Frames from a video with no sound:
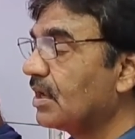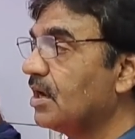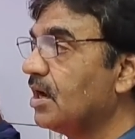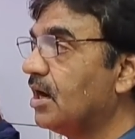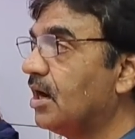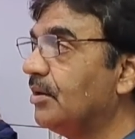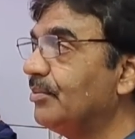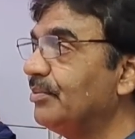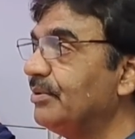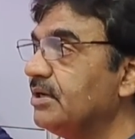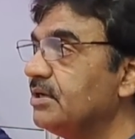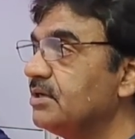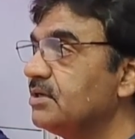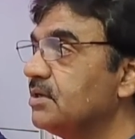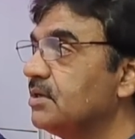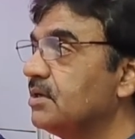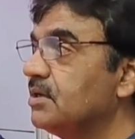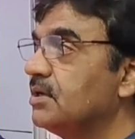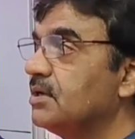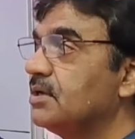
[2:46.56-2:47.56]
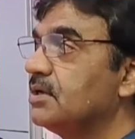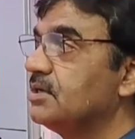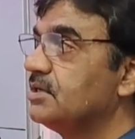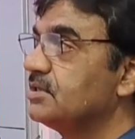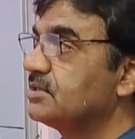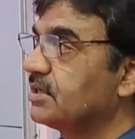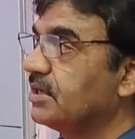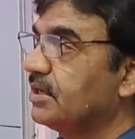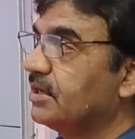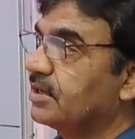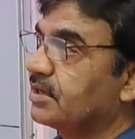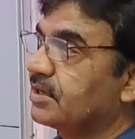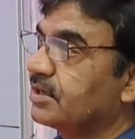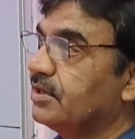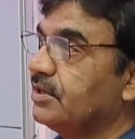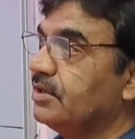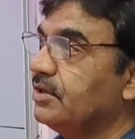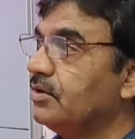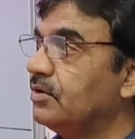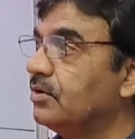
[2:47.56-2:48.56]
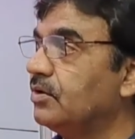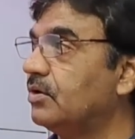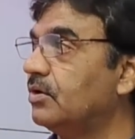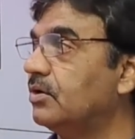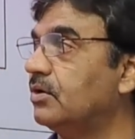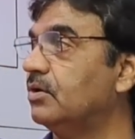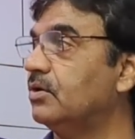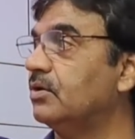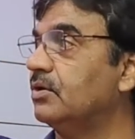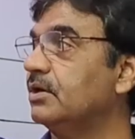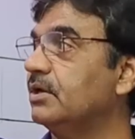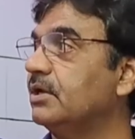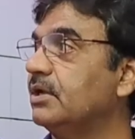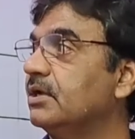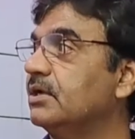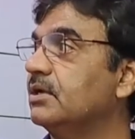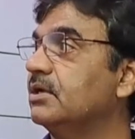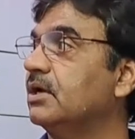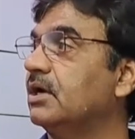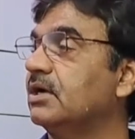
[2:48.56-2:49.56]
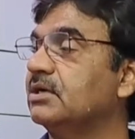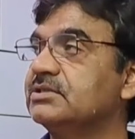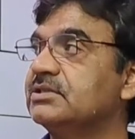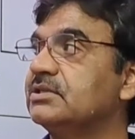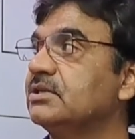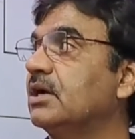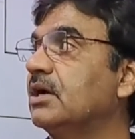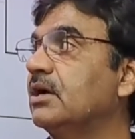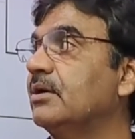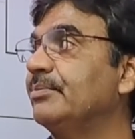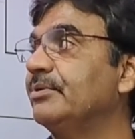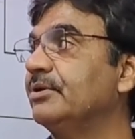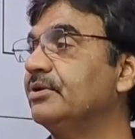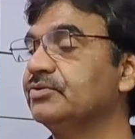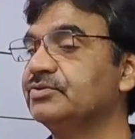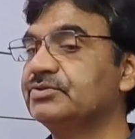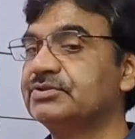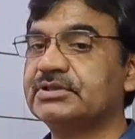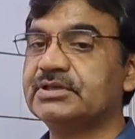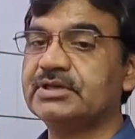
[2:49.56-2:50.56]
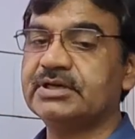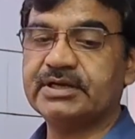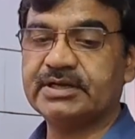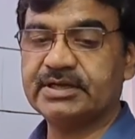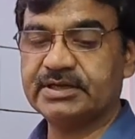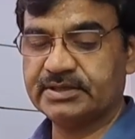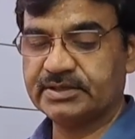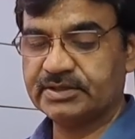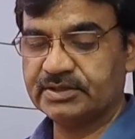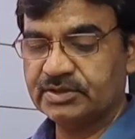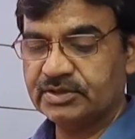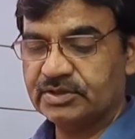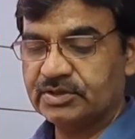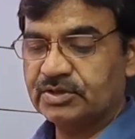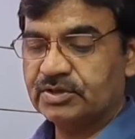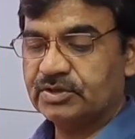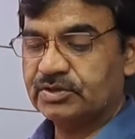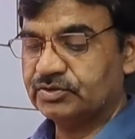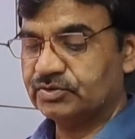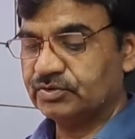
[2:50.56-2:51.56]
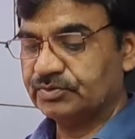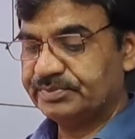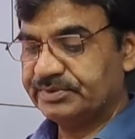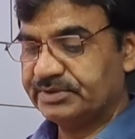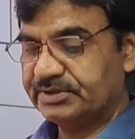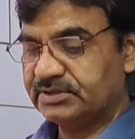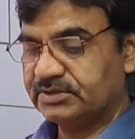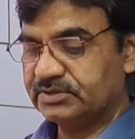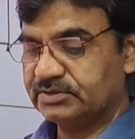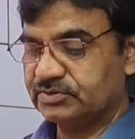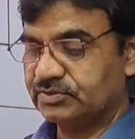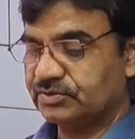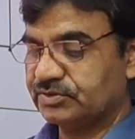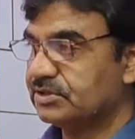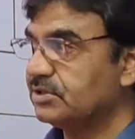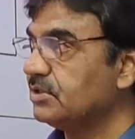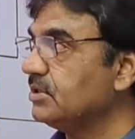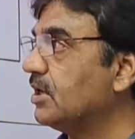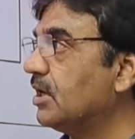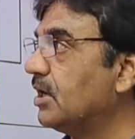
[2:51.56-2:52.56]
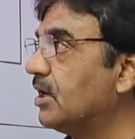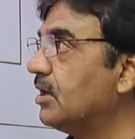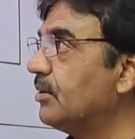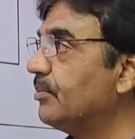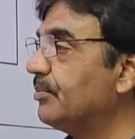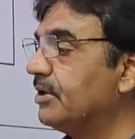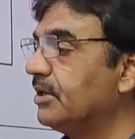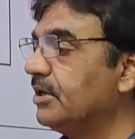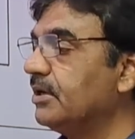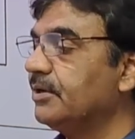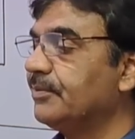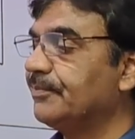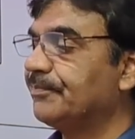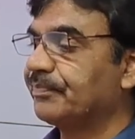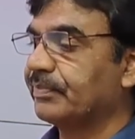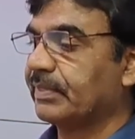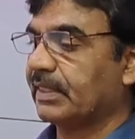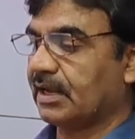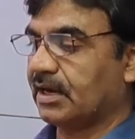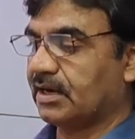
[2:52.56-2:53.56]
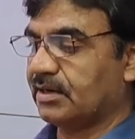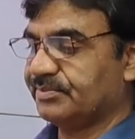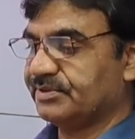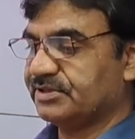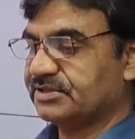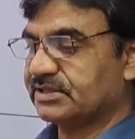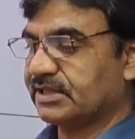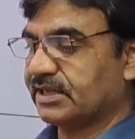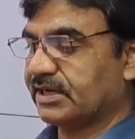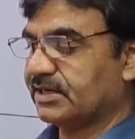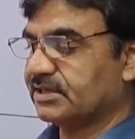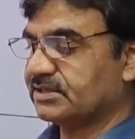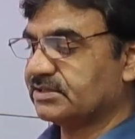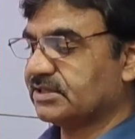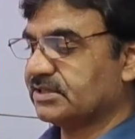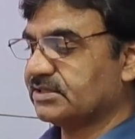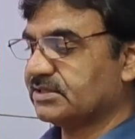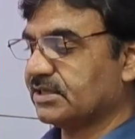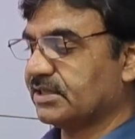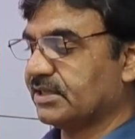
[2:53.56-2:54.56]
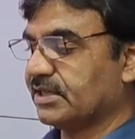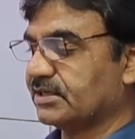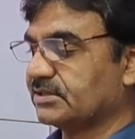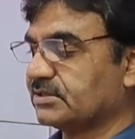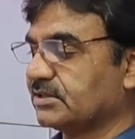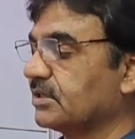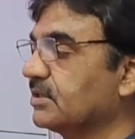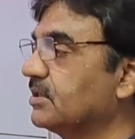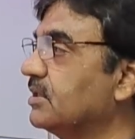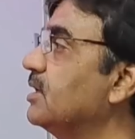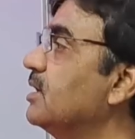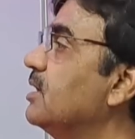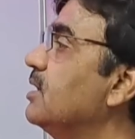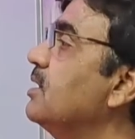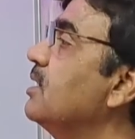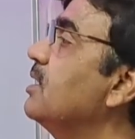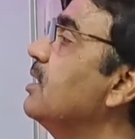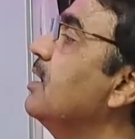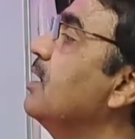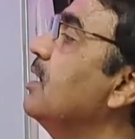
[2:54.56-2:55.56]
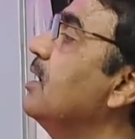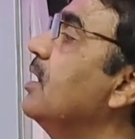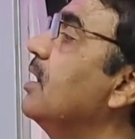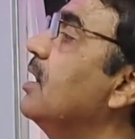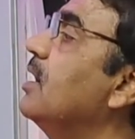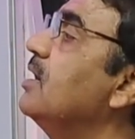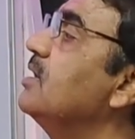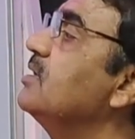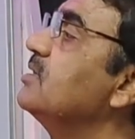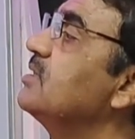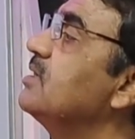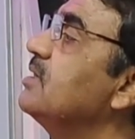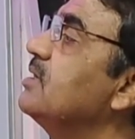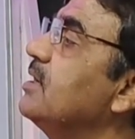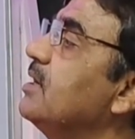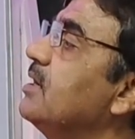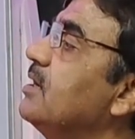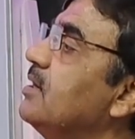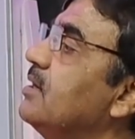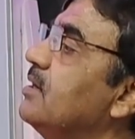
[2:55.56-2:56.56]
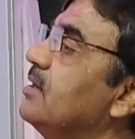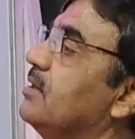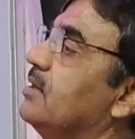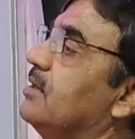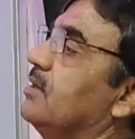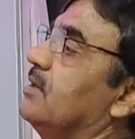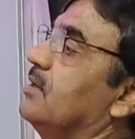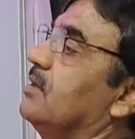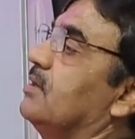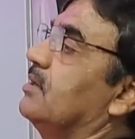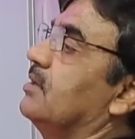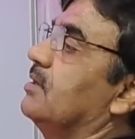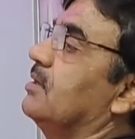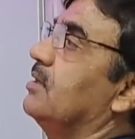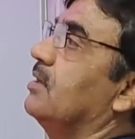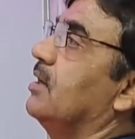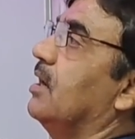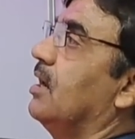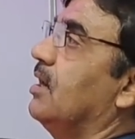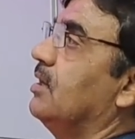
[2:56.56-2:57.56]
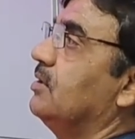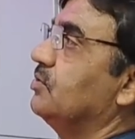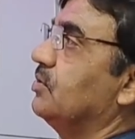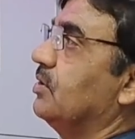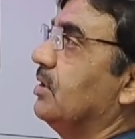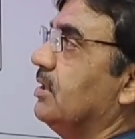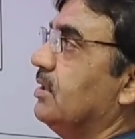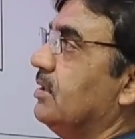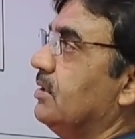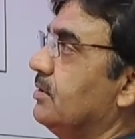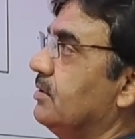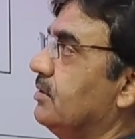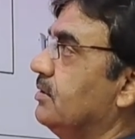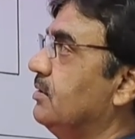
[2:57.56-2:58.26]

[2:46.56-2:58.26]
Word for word: यहाँ पे स्केलर की और एक आई सी यहाँ पे यूज की गई है जो कि जो कि यहाँ पे आप इस तरीके से इसे देख सकते हैं ऐसे ये यहाँ जो है